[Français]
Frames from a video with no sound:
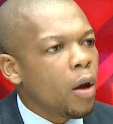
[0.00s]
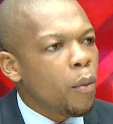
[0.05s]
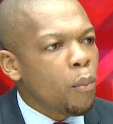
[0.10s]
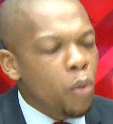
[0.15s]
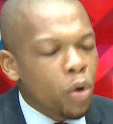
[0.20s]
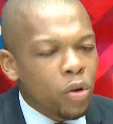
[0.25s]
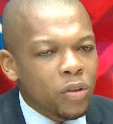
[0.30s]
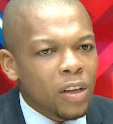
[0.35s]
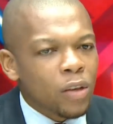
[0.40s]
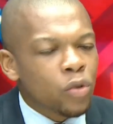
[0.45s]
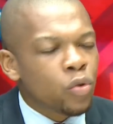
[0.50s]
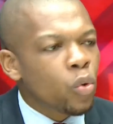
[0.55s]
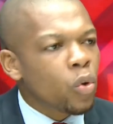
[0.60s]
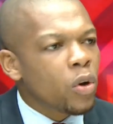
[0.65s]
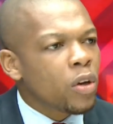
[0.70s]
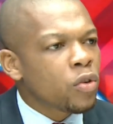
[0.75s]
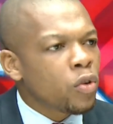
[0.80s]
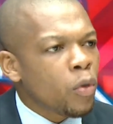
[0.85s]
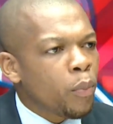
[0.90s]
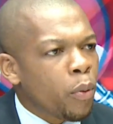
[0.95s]
Monter sur
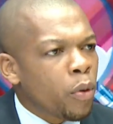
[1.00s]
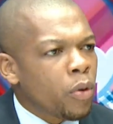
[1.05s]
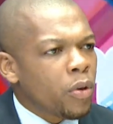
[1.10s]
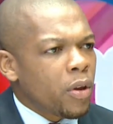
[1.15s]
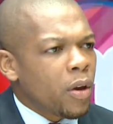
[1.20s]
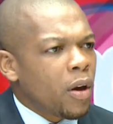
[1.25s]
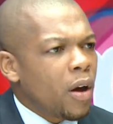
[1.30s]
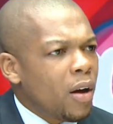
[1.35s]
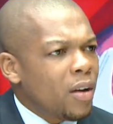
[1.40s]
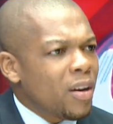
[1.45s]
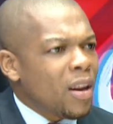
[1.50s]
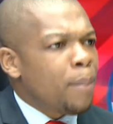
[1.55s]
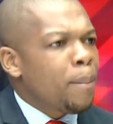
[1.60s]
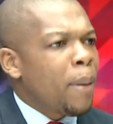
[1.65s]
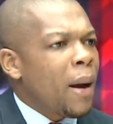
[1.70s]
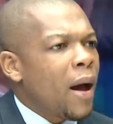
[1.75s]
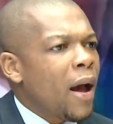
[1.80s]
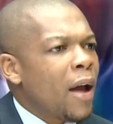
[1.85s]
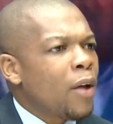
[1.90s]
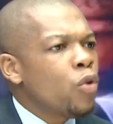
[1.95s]
les épaules des grands n'est
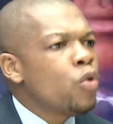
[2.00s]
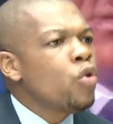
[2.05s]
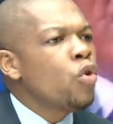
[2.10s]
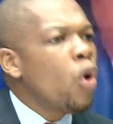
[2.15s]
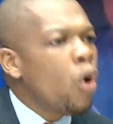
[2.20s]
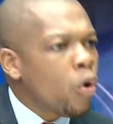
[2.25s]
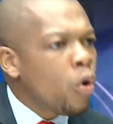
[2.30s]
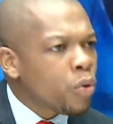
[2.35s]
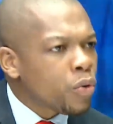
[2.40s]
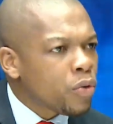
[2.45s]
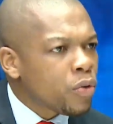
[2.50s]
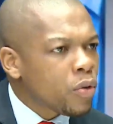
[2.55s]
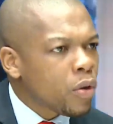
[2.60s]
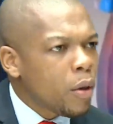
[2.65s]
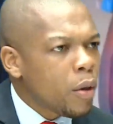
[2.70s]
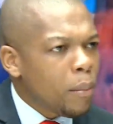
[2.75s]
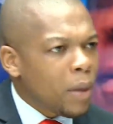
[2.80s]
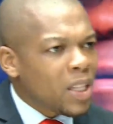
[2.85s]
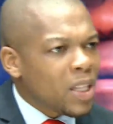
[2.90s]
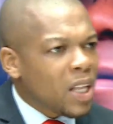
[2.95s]
pas une honte
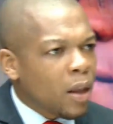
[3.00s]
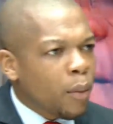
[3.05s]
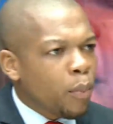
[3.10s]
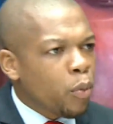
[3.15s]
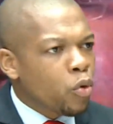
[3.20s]
matata,